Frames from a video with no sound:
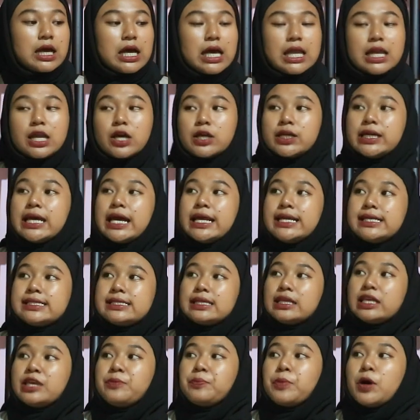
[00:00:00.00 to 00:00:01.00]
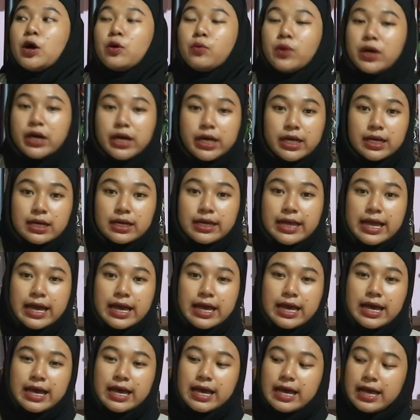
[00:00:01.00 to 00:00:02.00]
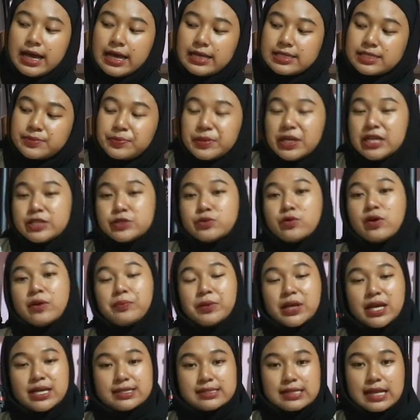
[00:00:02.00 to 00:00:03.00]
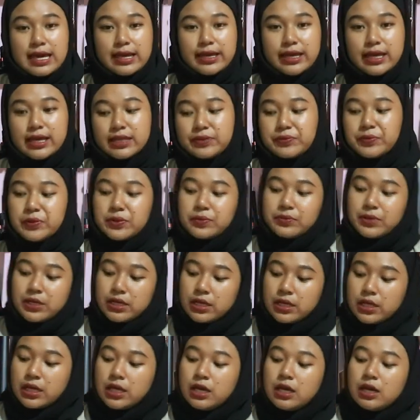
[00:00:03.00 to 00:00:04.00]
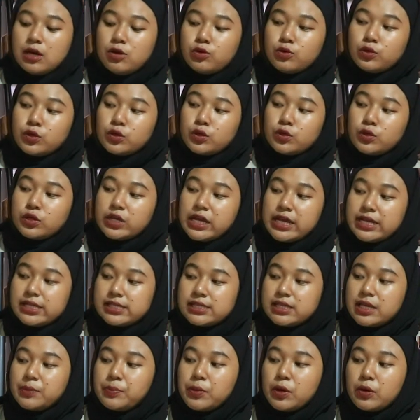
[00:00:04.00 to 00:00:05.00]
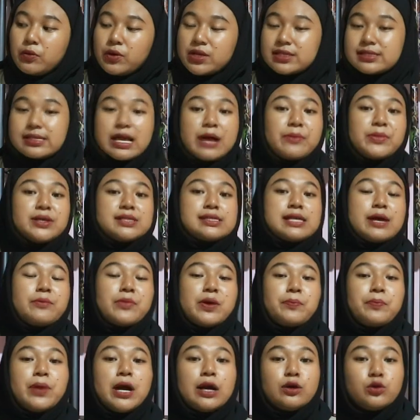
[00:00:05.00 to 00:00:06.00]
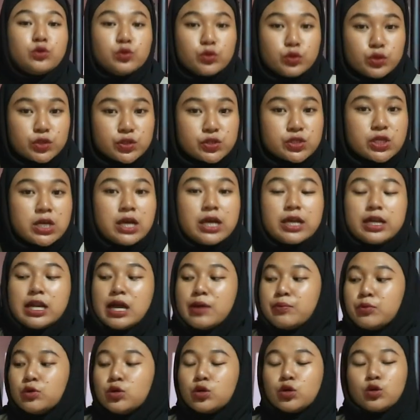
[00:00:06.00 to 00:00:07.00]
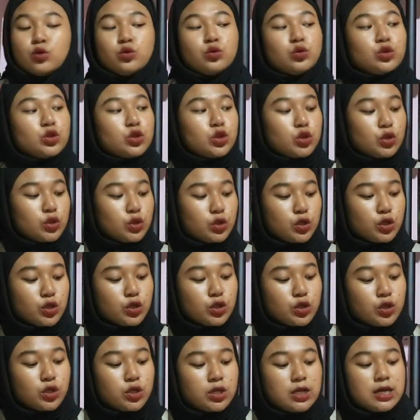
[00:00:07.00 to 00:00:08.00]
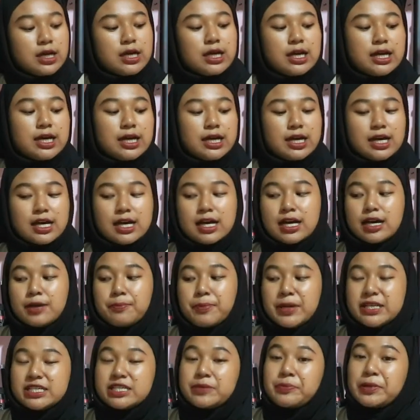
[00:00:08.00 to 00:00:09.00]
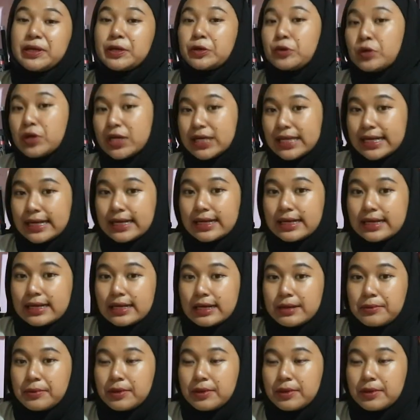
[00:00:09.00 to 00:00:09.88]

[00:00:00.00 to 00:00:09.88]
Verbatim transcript: Kalau dari segi power ya 11-12 lah ya teman-teman Untuk dari segi power sama-sama bagus Namun untuk uh, eh, PCP Ruger